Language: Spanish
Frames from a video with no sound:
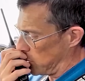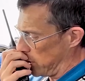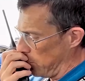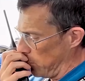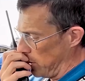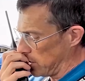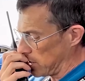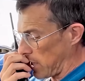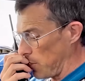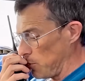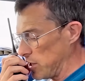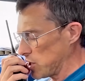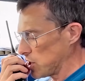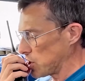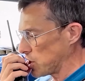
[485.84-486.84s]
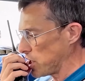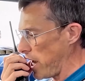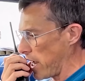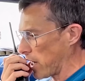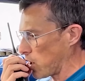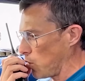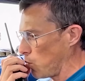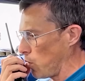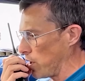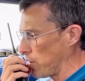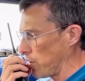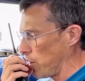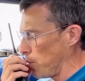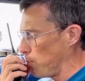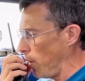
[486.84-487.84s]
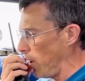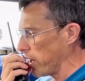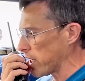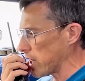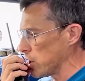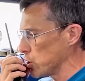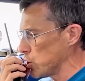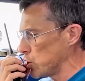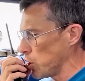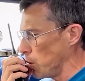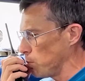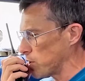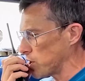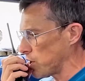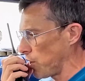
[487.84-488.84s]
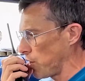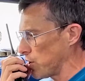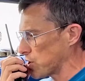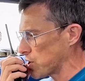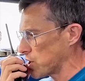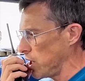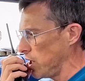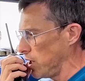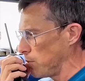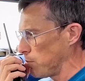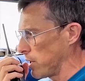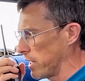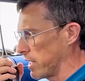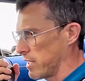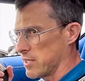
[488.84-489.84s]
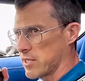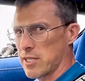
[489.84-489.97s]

Comisarios, podemos revisar si la moto salió antes, por favor.